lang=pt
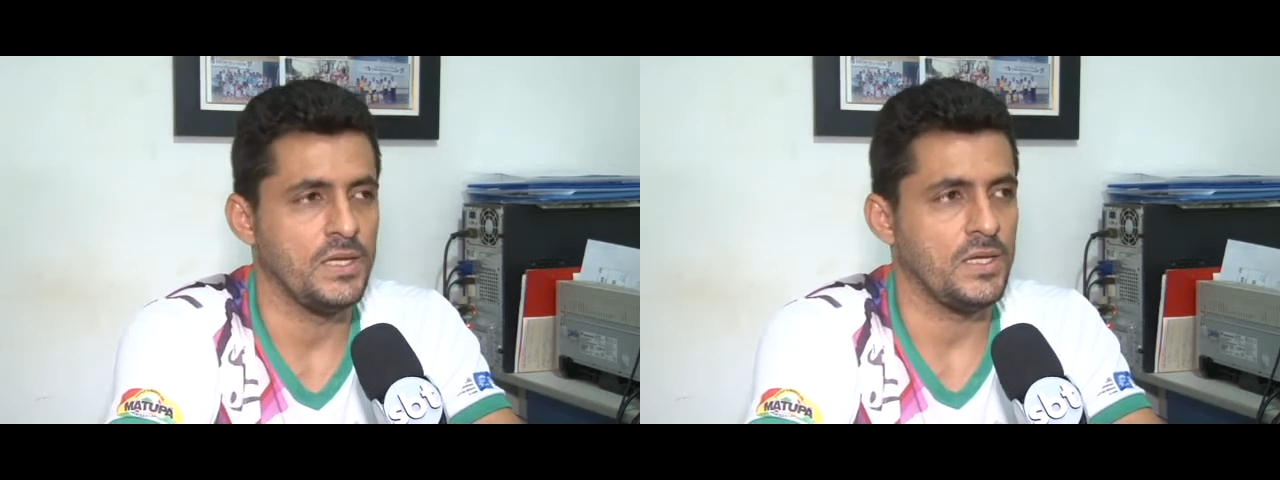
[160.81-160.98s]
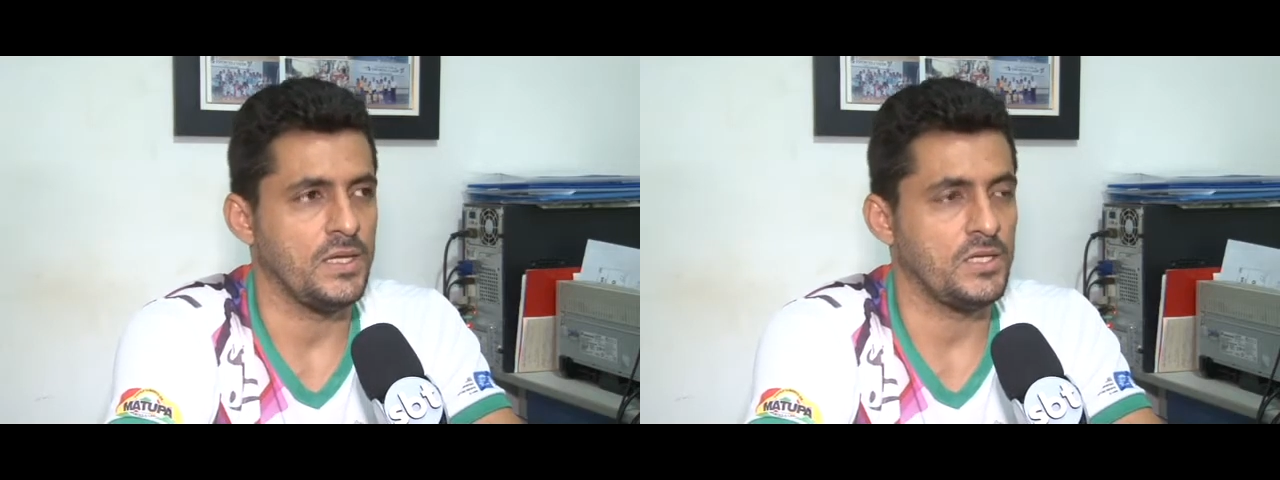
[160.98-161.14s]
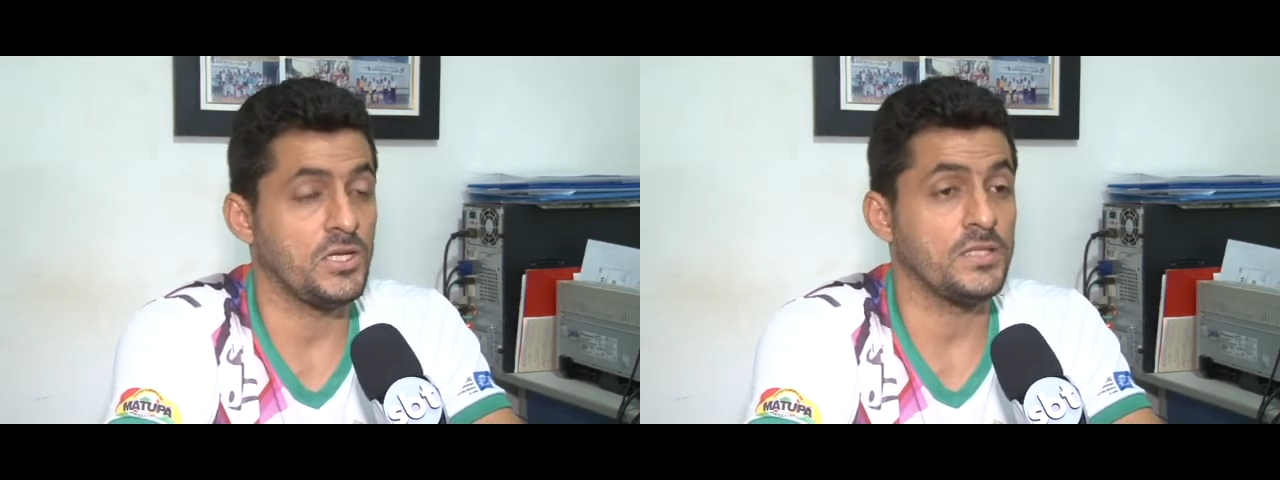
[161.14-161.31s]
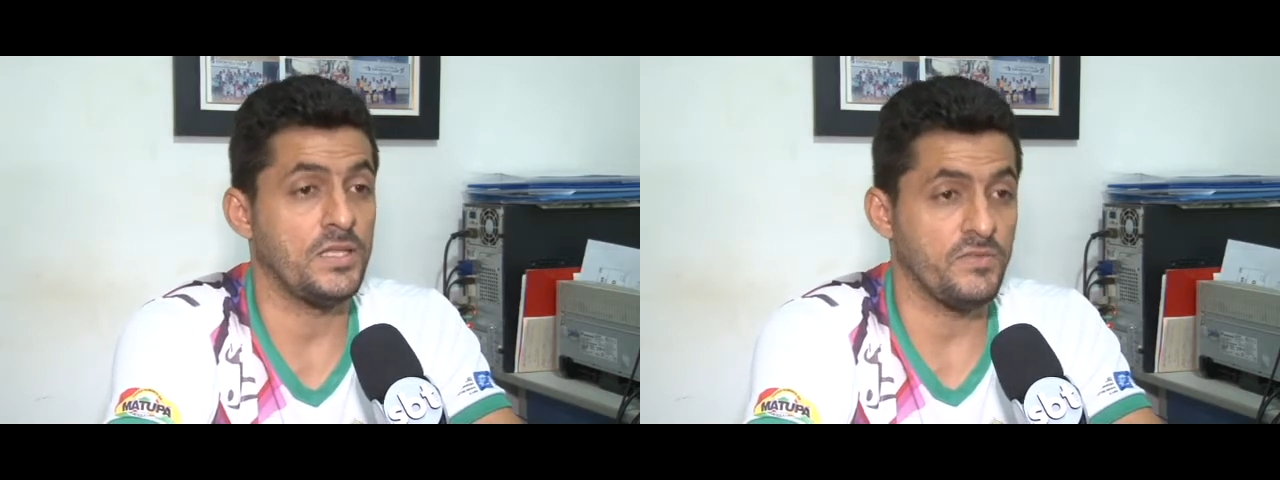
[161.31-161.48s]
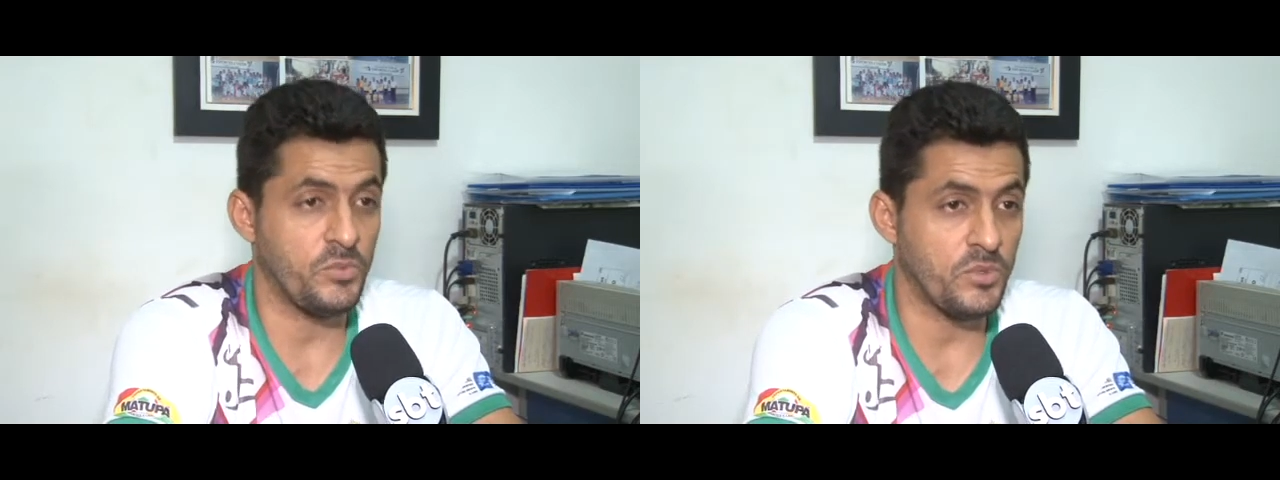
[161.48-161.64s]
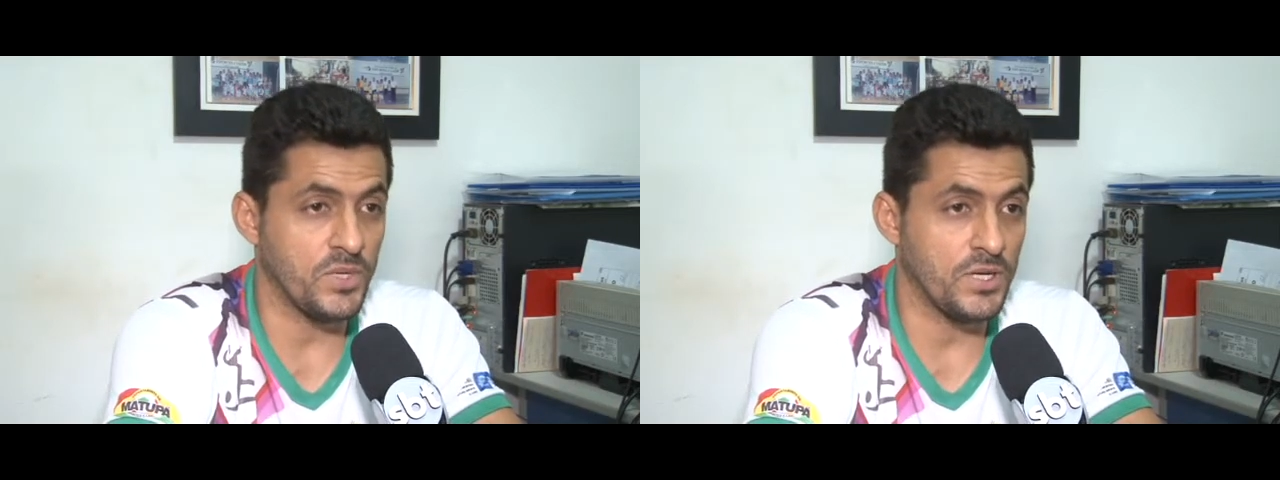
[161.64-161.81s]
É, já teve a
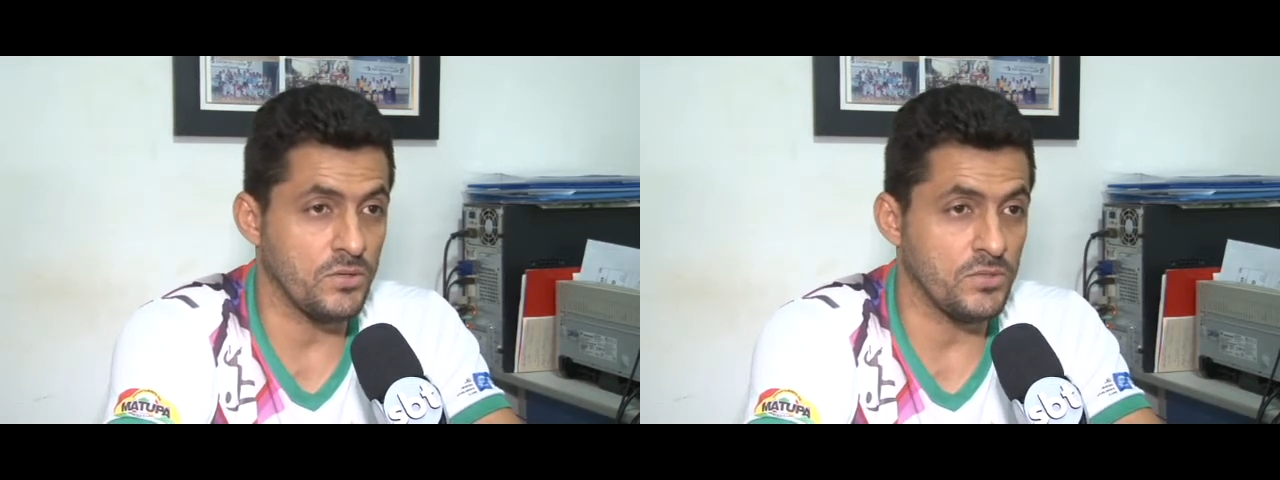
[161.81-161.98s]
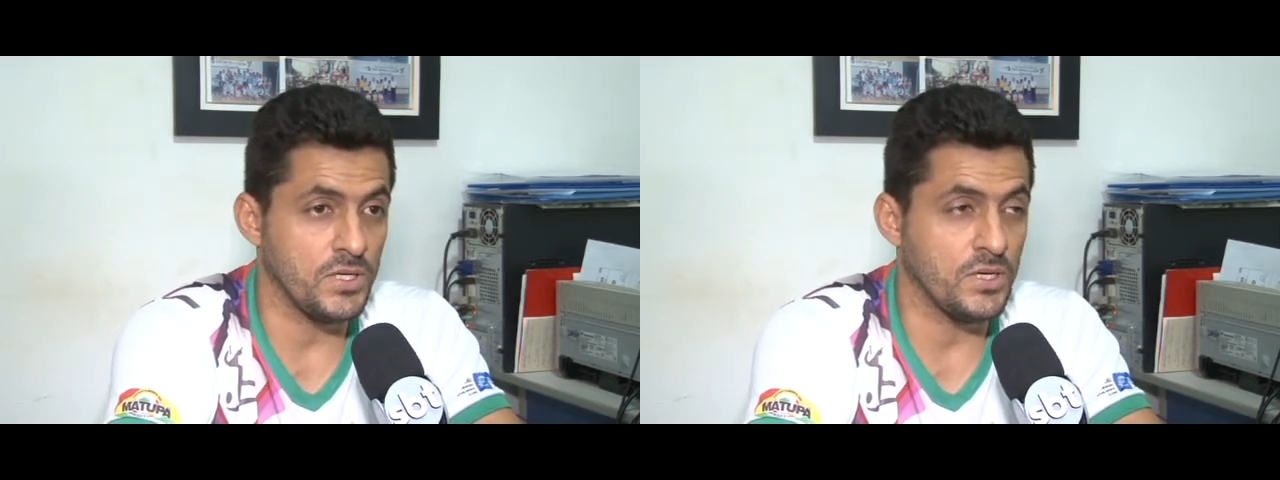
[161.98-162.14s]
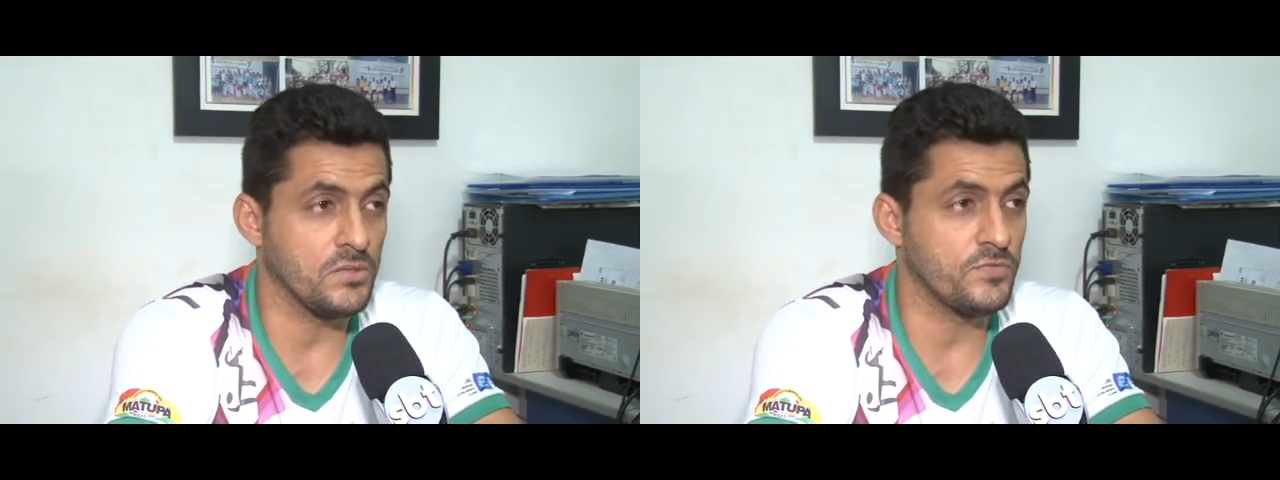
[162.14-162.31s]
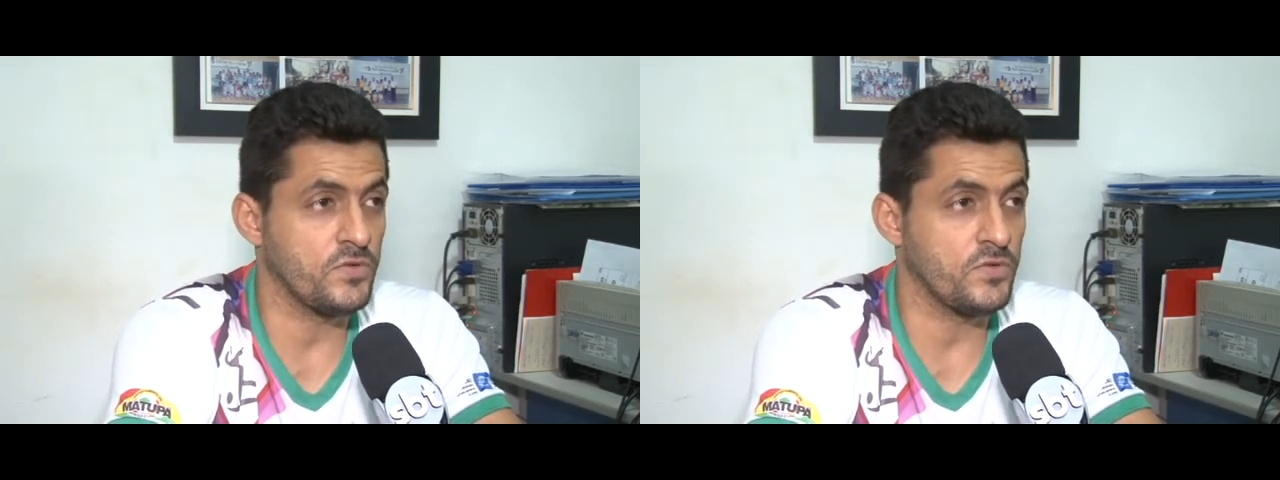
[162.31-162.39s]
primeira reunião,